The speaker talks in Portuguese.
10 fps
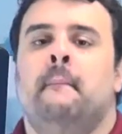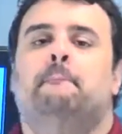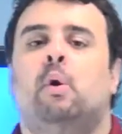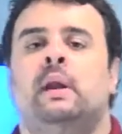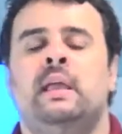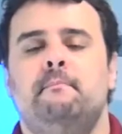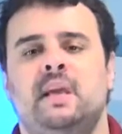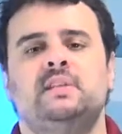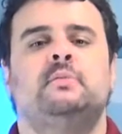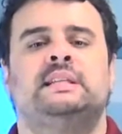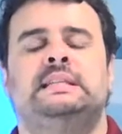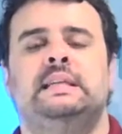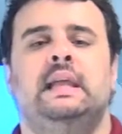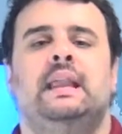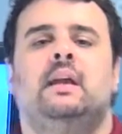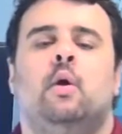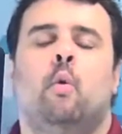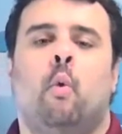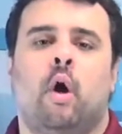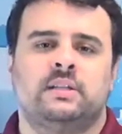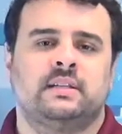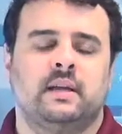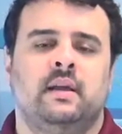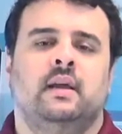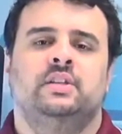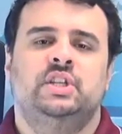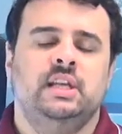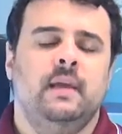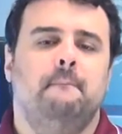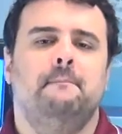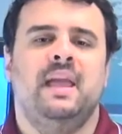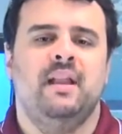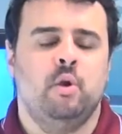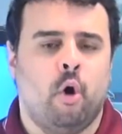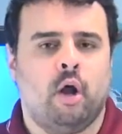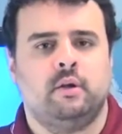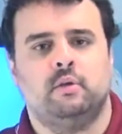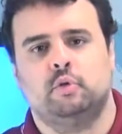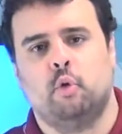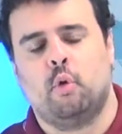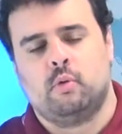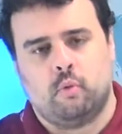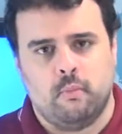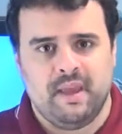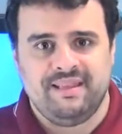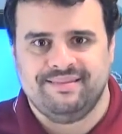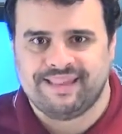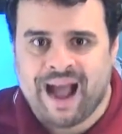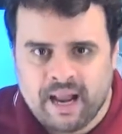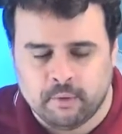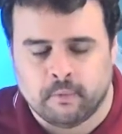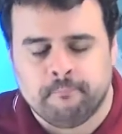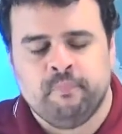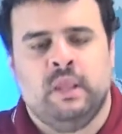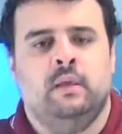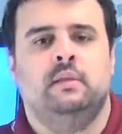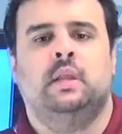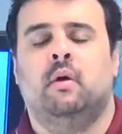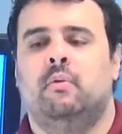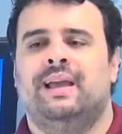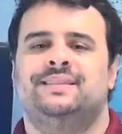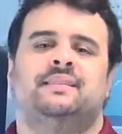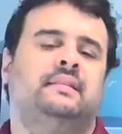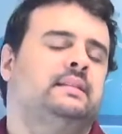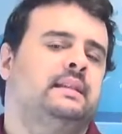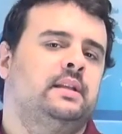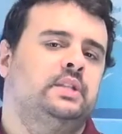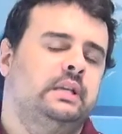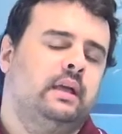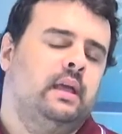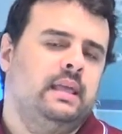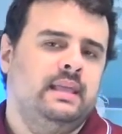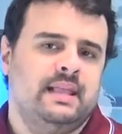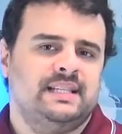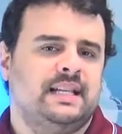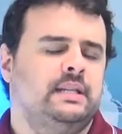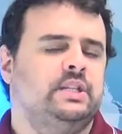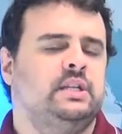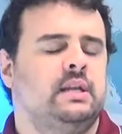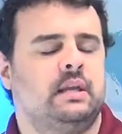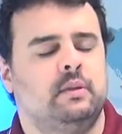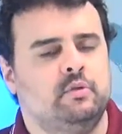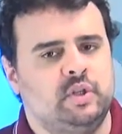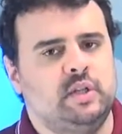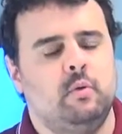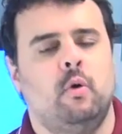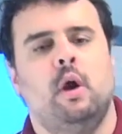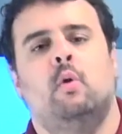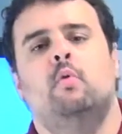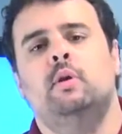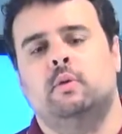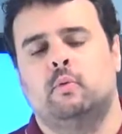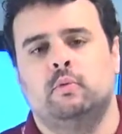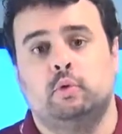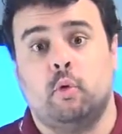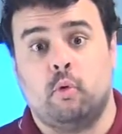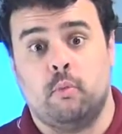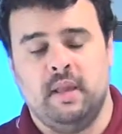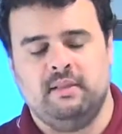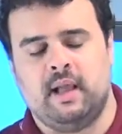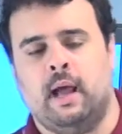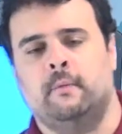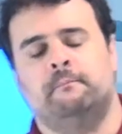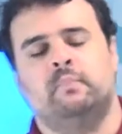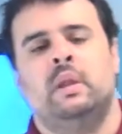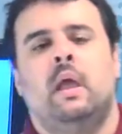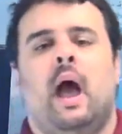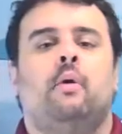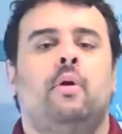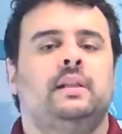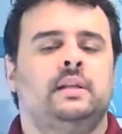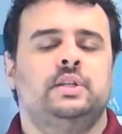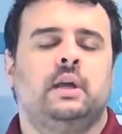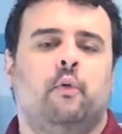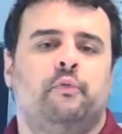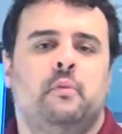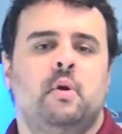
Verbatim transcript: Porém, mesmo assim, ele ganhou o Oscar de melhor documentário. Então, essa é a terceira dica e nessa listinha aqui dos cinco, o único documentário. A quarta dica é o filme